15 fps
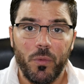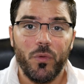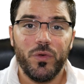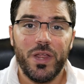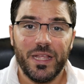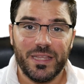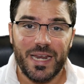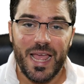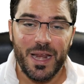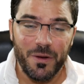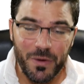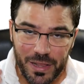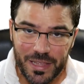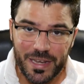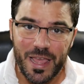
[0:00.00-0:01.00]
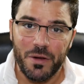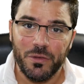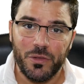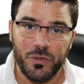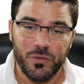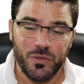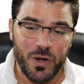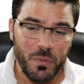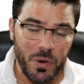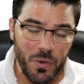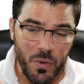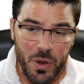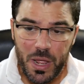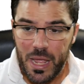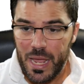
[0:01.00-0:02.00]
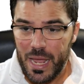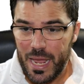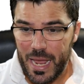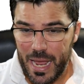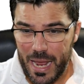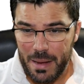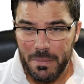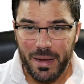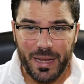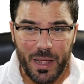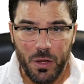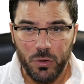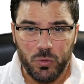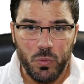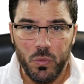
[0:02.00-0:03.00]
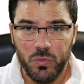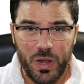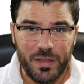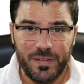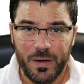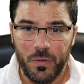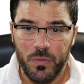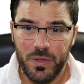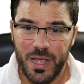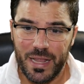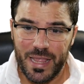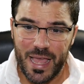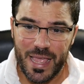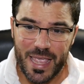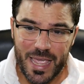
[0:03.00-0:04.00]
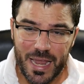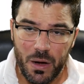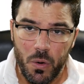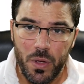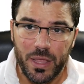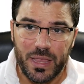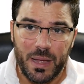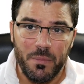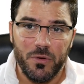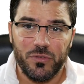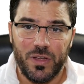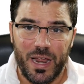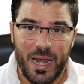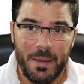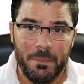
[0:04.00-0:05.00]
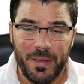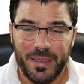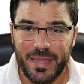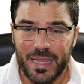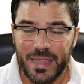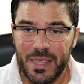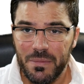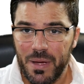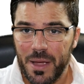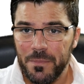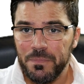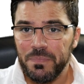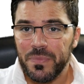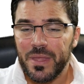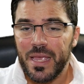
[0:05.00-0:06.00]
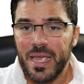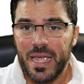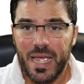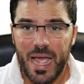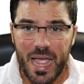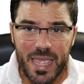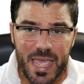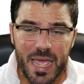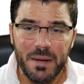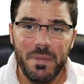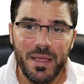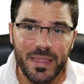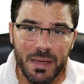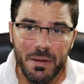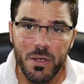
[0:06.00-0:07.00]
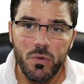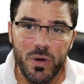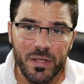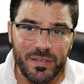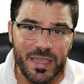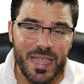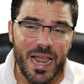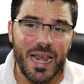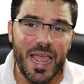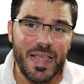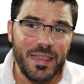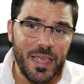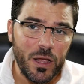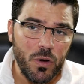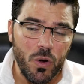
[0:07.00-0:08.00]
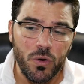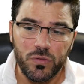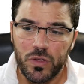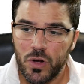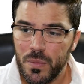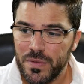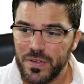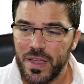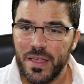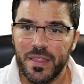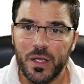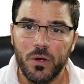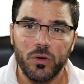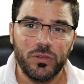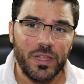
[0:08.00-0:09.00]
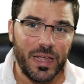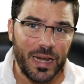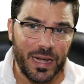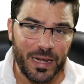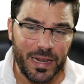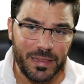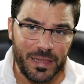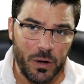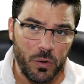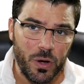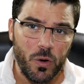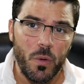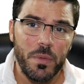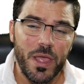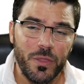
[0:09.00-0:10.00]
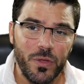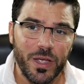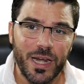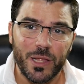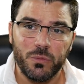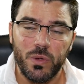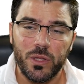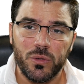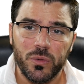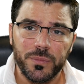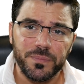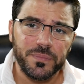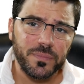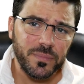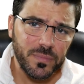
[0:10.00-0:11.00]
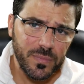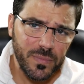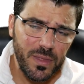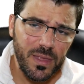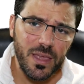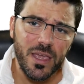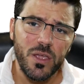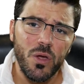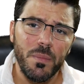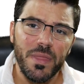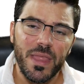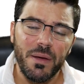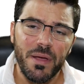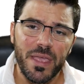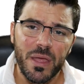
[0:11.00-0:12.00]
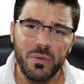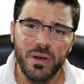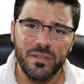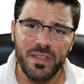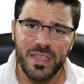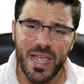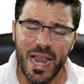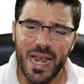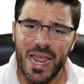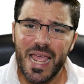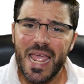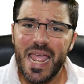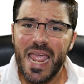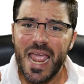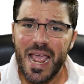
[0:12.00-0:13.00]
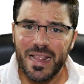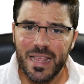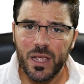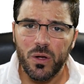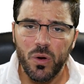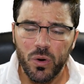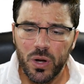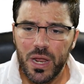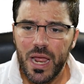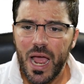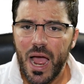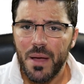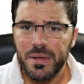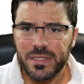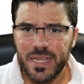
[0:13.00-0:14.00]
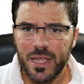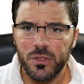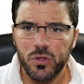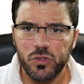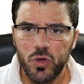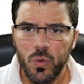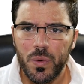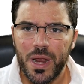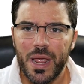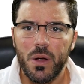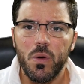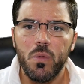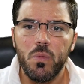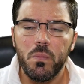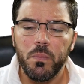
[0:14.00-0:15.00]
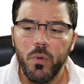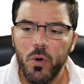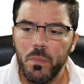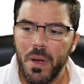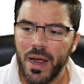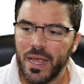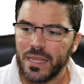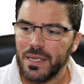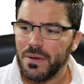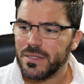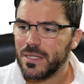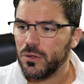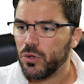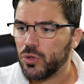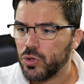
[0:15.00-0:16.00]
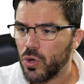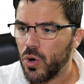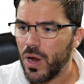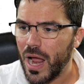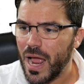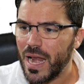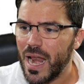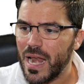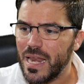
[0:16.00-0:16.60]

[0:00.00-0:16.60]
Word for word: podría traer con el dinero institucional. Bueno, eh, el mercado tuvo una sacudida el día de ayer. Hoy estamos a la expectativa. Ayer mandaba yo una señal en Discord. Si no me siguen en Discord, te lo recomiendo, es gratuito. Y yo mandaba ayer una señal en Discord avisando sobre un pullback que estaba haciendo Tron a la